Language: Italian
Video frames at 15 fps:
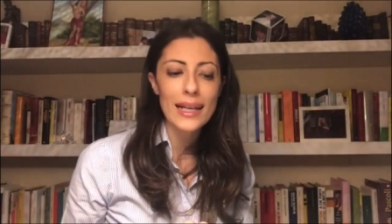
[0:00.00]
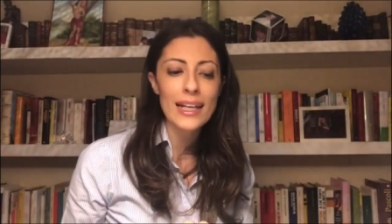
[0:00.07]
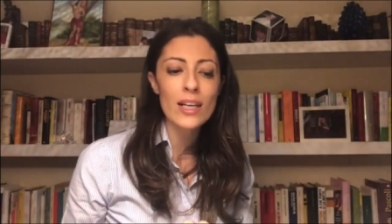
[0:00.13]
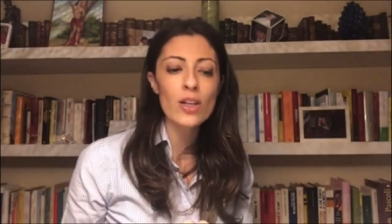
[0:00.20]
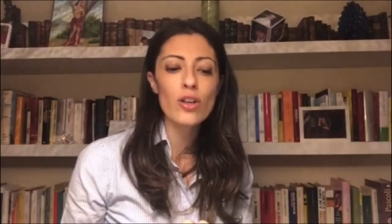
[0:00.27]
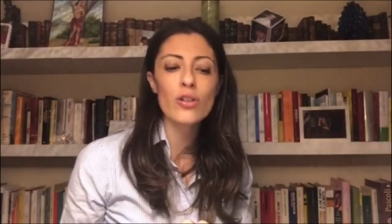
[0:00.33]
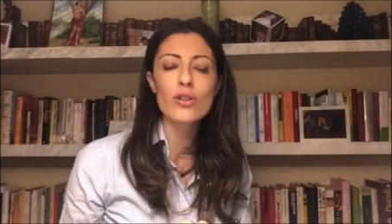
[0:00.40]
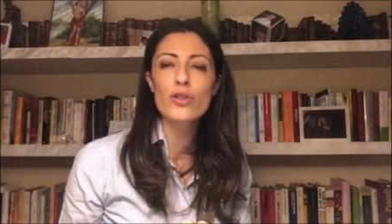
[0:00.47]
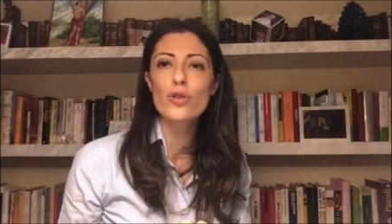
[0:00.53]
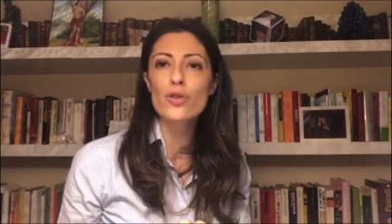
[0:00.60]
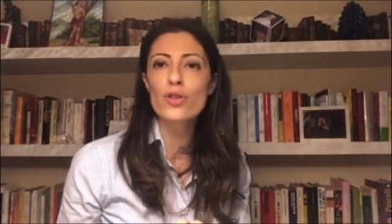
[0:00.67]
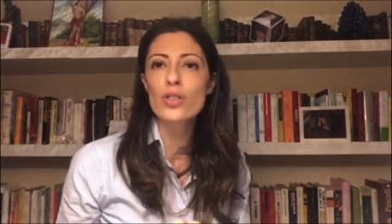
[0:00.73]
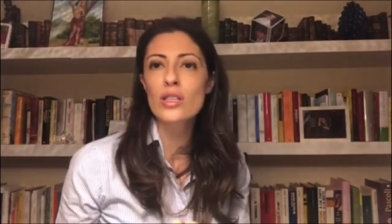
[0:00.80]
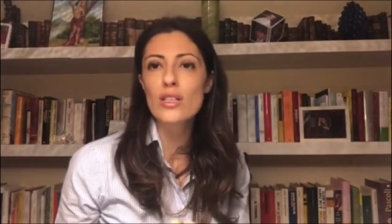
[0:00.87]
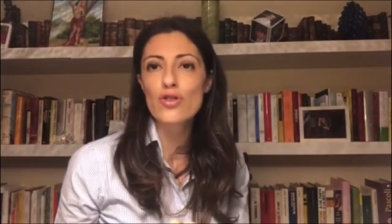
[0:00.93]
Il nonno
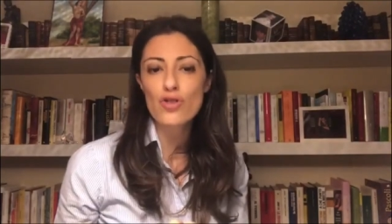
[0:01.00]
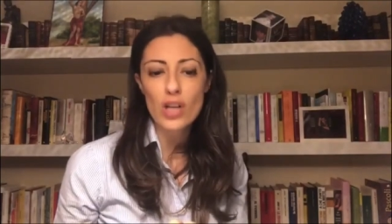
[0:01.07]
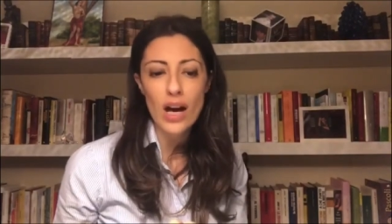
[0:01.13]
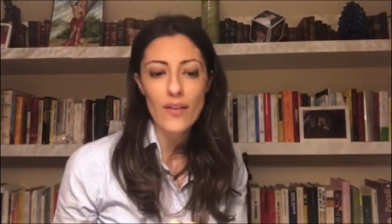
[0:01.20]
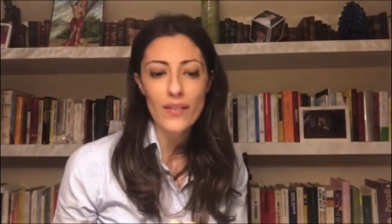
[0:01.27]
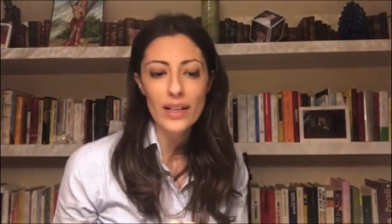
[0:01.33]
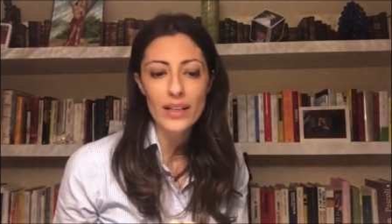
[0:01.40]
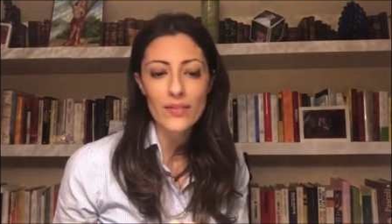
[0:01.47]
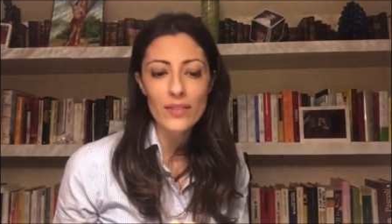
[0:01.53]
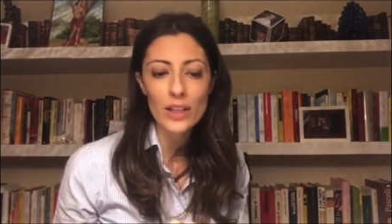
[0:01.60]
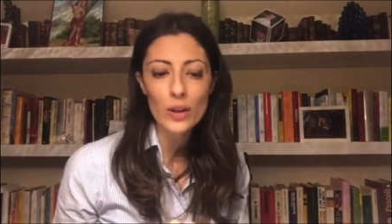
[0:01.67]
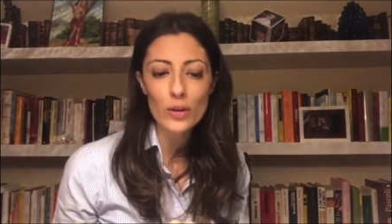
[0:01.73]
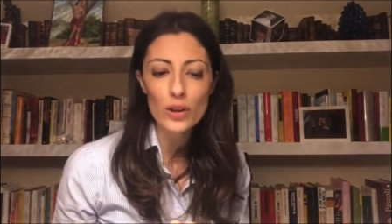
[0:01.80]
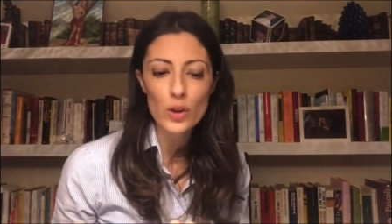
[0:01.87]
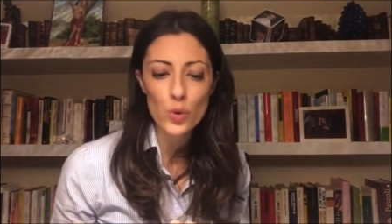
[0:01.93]
sorseggiava il
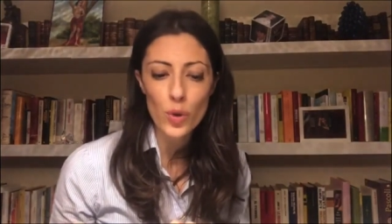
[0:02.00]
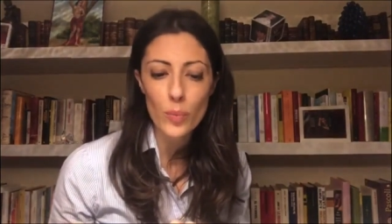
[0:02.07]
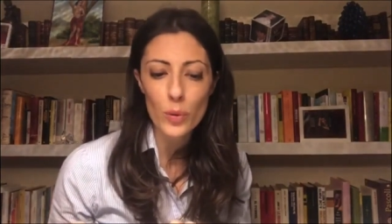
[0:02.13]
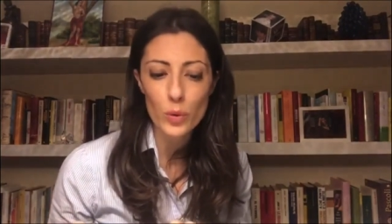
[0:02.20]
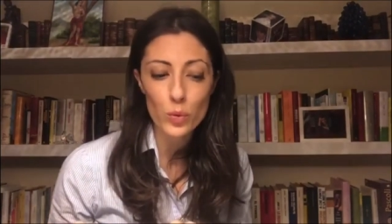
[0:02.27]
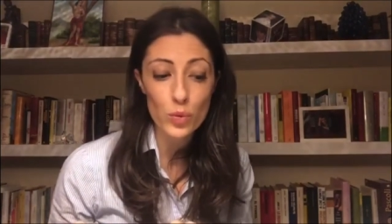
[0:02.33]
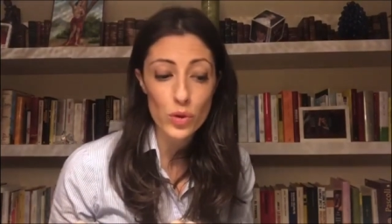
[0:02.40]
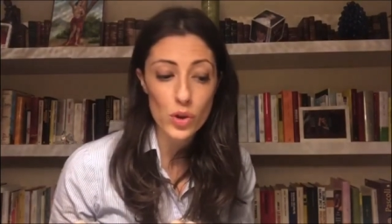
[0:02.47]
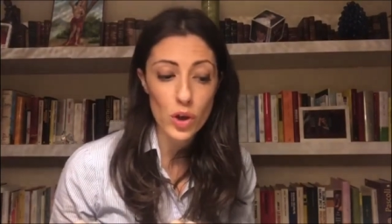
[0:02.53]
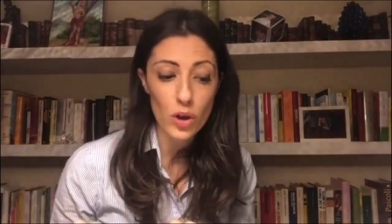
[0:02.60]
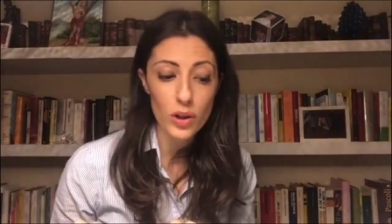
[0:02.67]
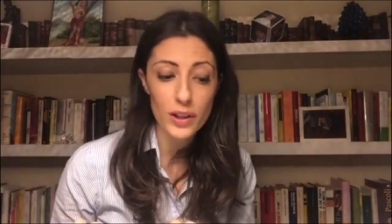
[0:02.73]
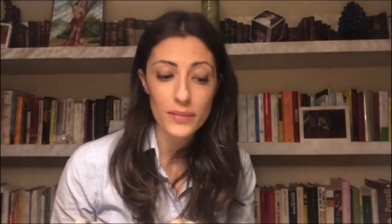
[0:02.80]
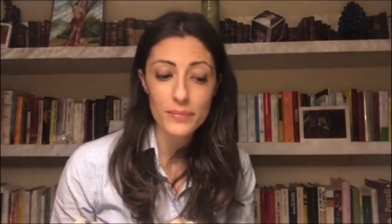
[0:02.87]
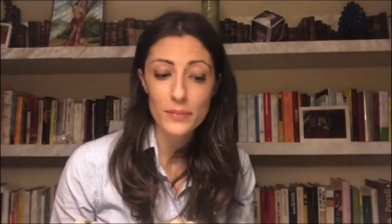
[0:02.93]
vino di sua
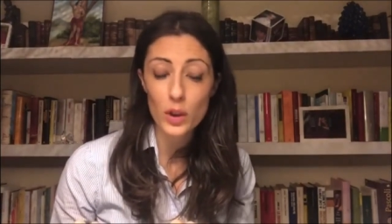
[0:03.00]
produzione.